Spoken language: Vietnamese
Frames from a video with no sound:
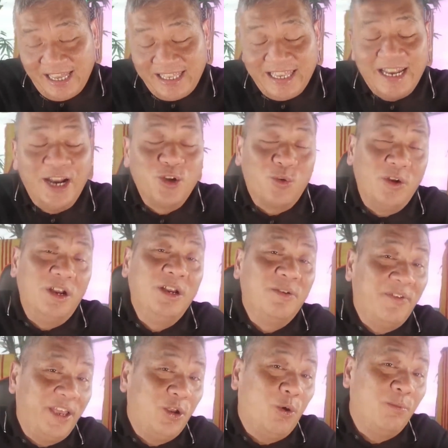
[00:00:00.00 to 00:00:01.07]
gia đình của Lữ Lương
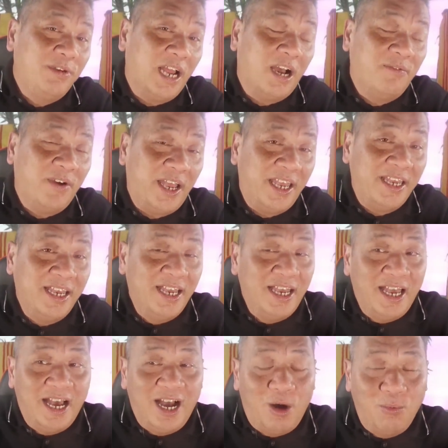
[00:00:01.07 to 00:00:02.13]
Vĩ cũng trở về
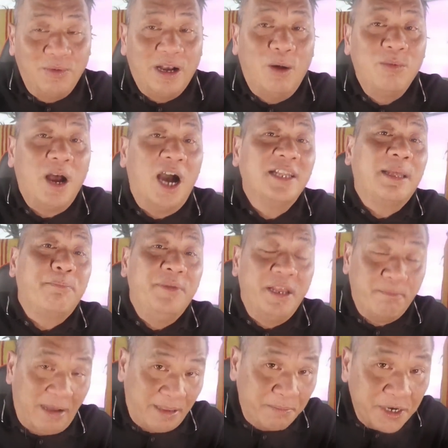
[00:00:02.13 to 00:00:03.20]
Hồng Kông ở thập
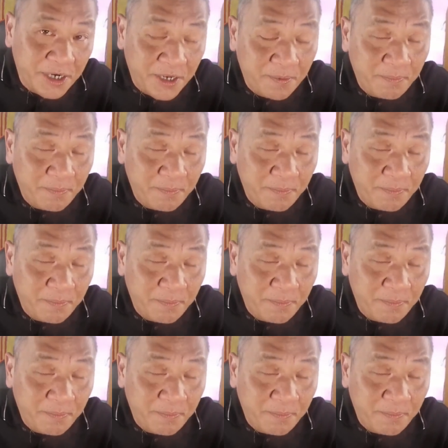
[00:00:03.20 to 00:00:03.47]
niên 70